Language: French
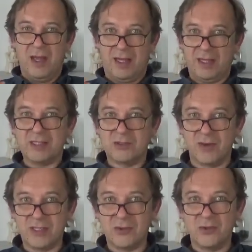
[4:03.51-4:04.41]
la caisse de
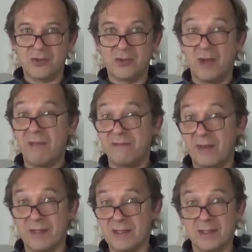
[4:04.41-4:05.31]
résonance de
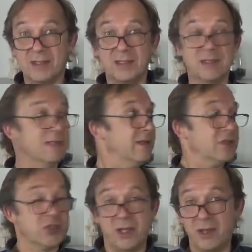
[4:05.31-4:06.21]
l'affect
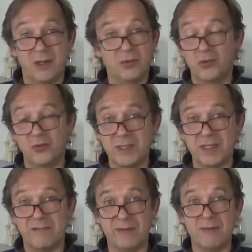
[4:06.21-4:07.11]
gère toute
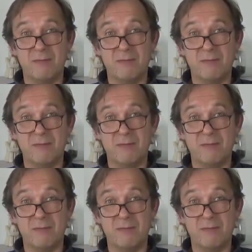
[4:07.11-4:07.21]
sa vie.